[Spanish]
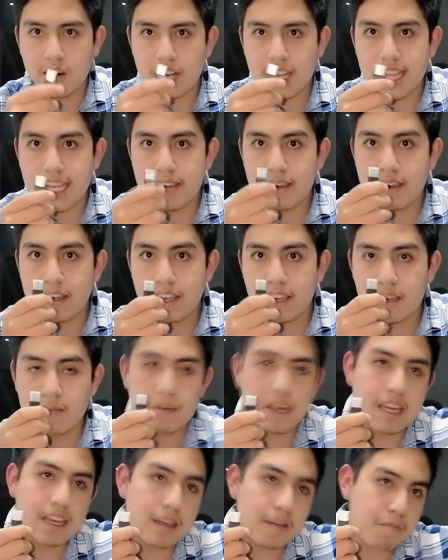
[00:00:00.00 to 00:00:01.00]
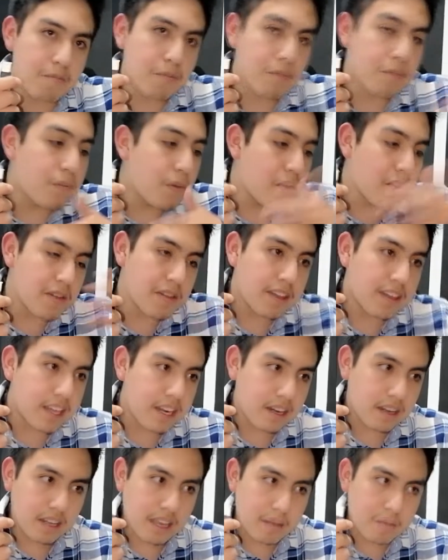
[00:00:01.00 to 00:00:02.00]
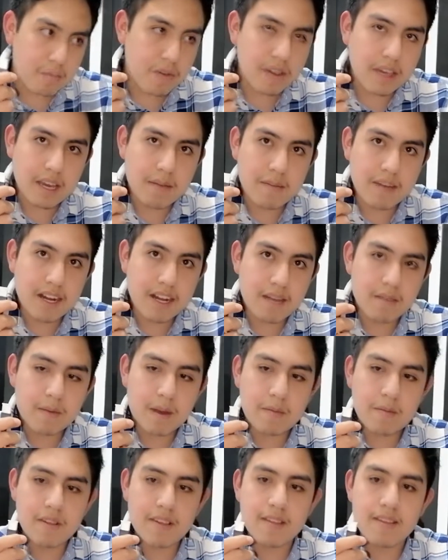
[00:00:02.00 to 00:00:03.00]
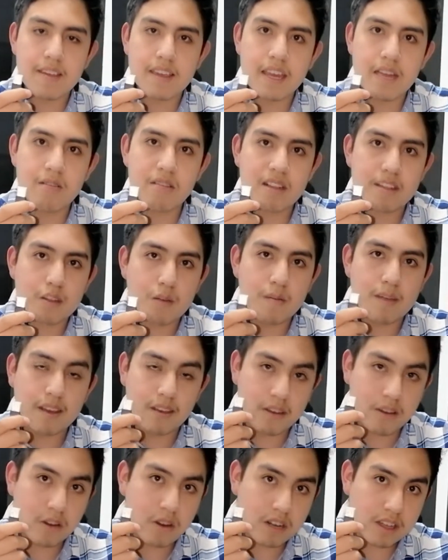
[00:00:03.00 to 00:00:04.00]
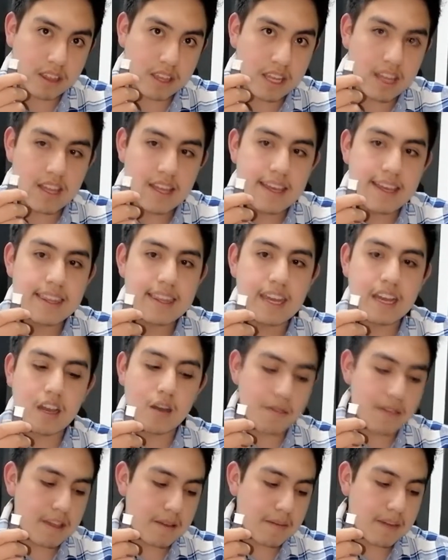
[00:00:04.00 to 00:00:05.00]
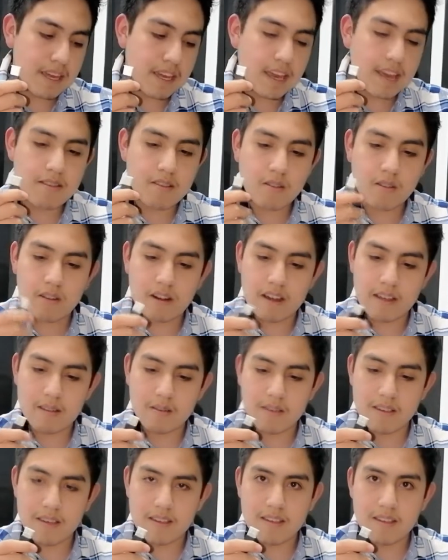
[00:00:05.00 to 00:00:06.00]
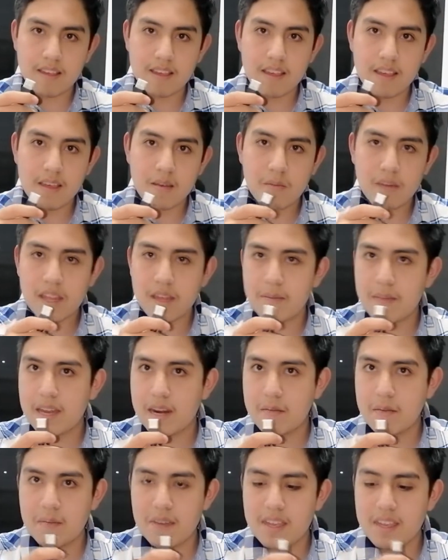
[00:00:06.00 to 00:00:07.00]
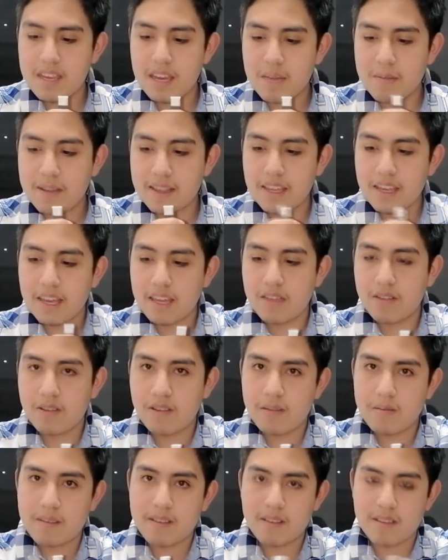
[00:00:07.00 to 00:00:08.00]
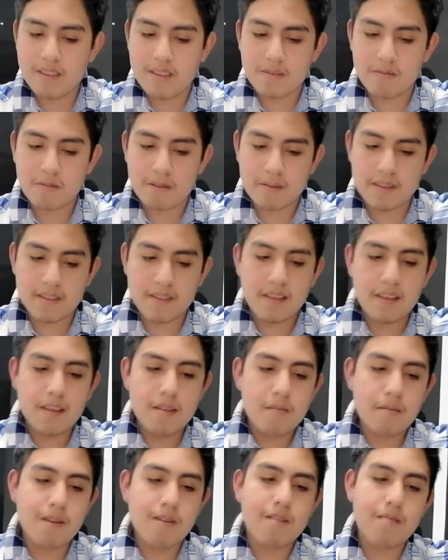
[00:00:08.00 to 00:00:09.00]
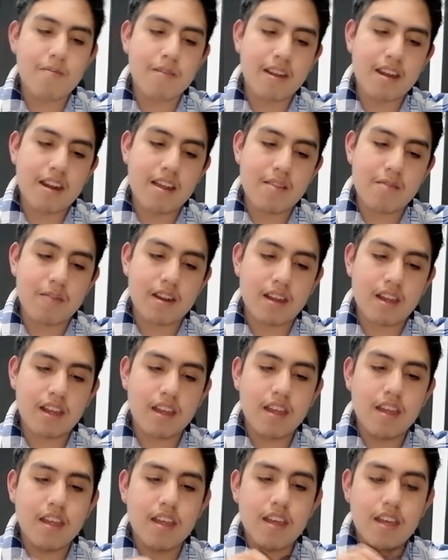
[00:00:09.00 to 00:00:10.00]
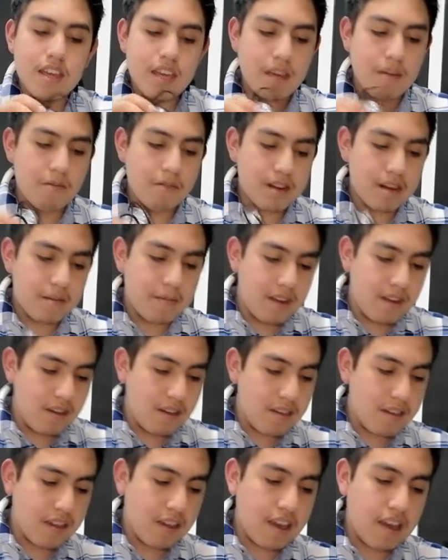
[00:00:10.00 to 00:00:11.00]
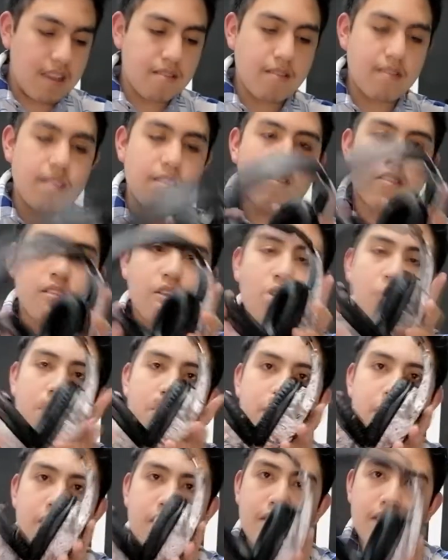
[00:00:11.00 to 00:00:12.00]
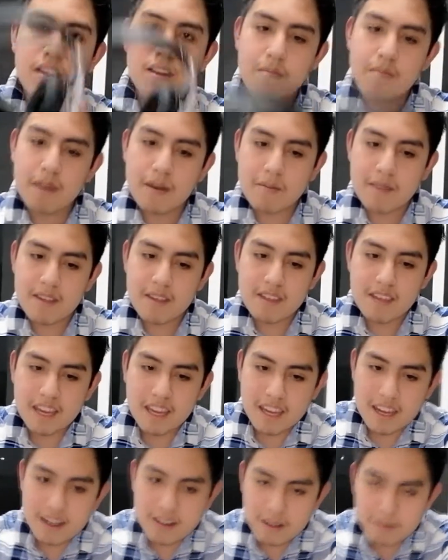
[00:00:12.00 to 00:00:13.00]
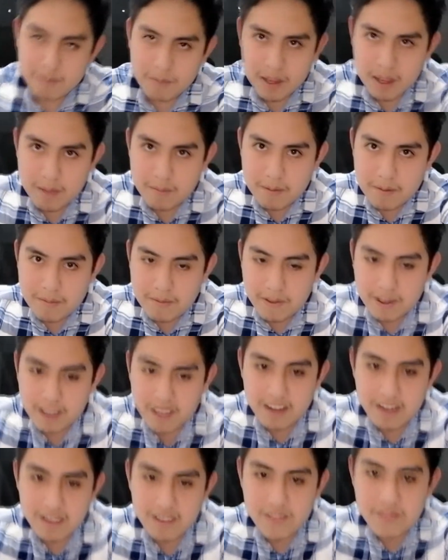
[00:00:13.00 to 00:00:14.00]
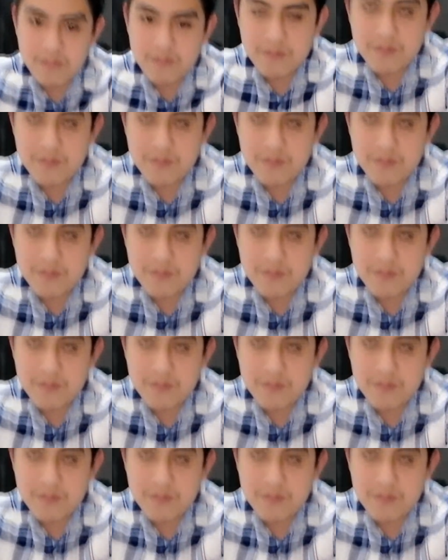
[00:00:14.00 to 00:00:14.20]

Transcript: Ahorita, eh, post en poscámara vamos a enseñar una toma corta de cómo se ve esto con las luces. Pueden ver a mi Micha ahí batallando con mis cosas nuevas, pero es porque las huele. Y bueno amigos, esto ha sido todo el unboxing, vamos a chequearlo, pueden enfocarlo.